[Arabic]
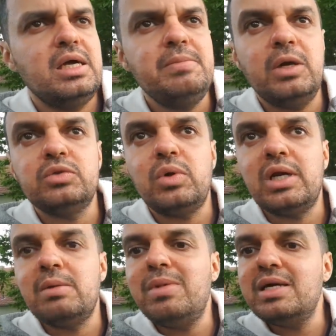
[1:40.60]
ابعدوا
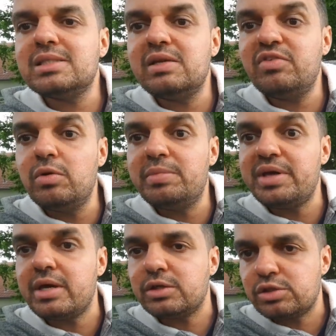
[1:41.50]
على البلايص اللي فيهم
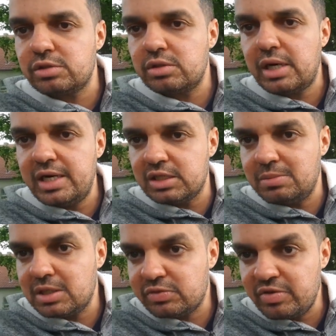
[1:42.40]
بياج علاش
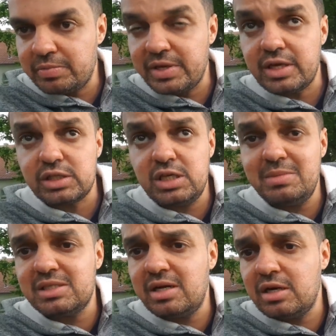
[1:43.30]
بلاصه فيهم بياج
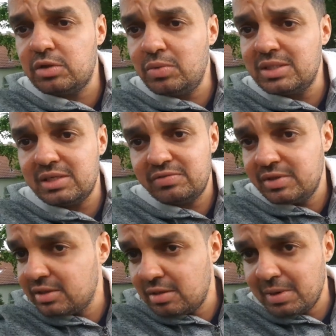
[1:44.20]
كيما صار للتوانسه
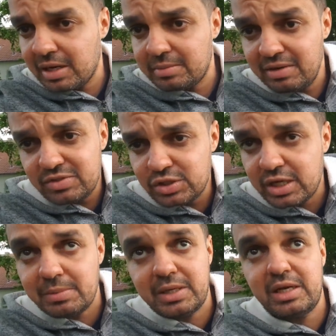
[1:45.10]
في المغرب نفس
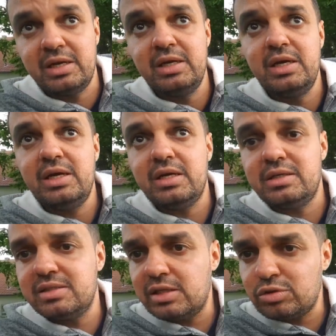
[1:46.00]
الشيء معناها
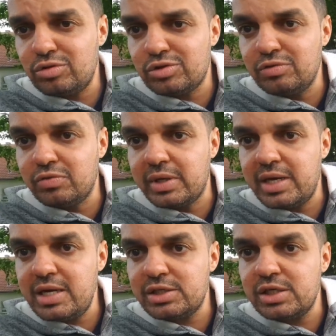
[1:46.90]
دي زاجونس دو
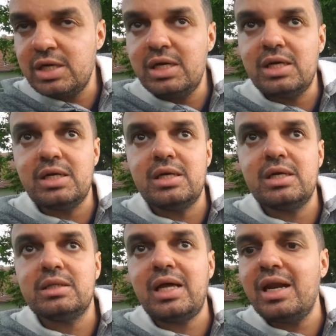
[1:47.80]
فواياج آه
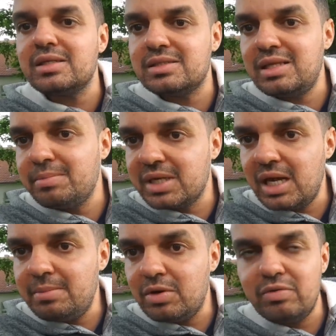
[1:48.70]
آه، تخلص دم
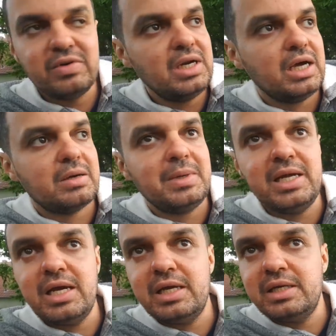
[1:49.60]
قلبك وفي الاخر
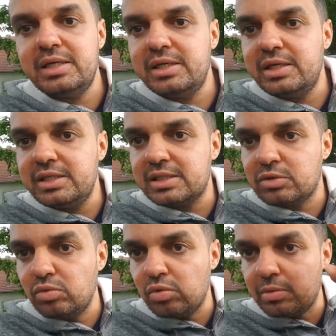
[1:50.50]
معناها يهزك
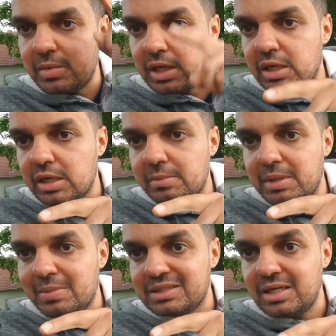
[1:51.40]
طول من من
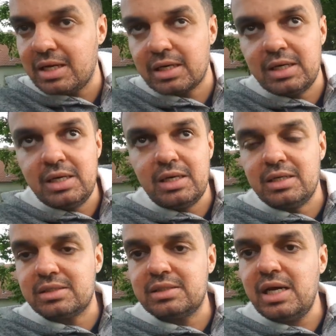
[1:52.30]
المطار
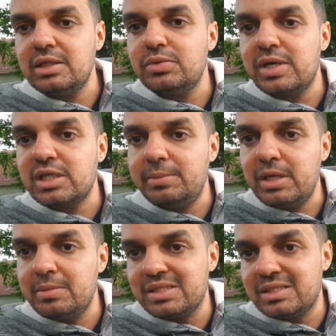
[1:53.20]
للستاد ويرجع
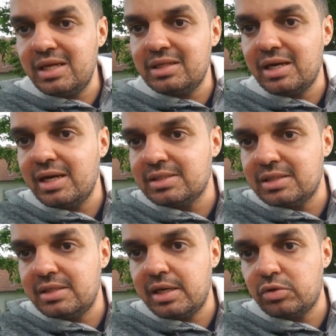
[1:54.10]
بيك من الستاد لكازا
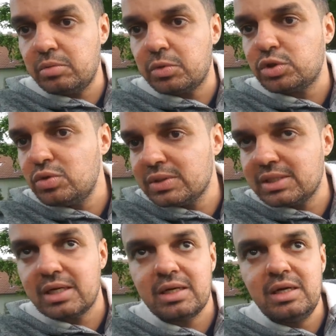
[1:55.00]
ديريكتوم شنو
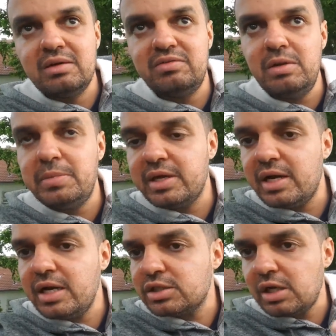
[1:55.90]
صار في
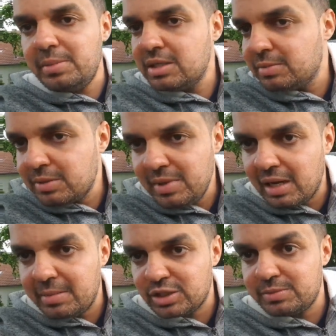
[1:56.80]
البياج عباد
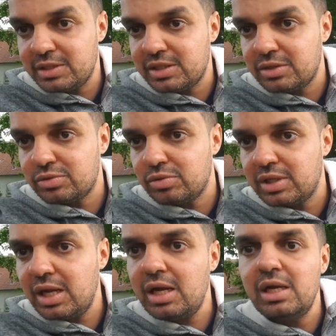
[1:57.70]
بتبيع ما عجبهاش
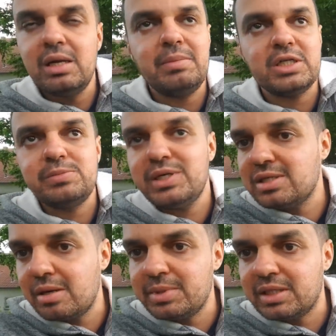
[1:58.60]
الريزولتا ما عجبهاش
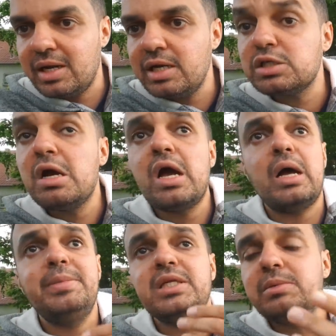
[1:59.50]
الاربيتراج
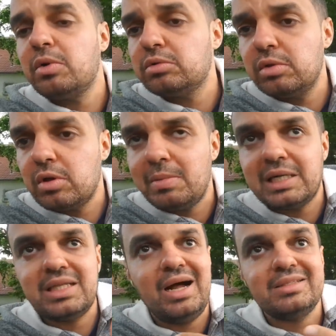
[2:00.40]
عباد كيما قلت لكم ما
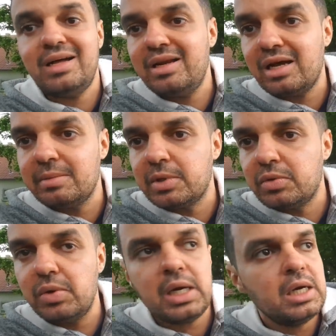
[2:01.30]
عندها حتى علاقه
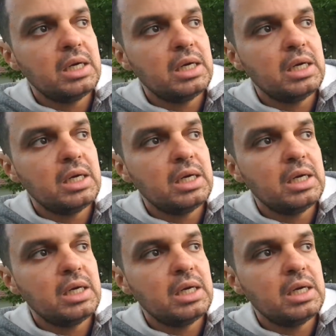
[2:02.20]
بالكوره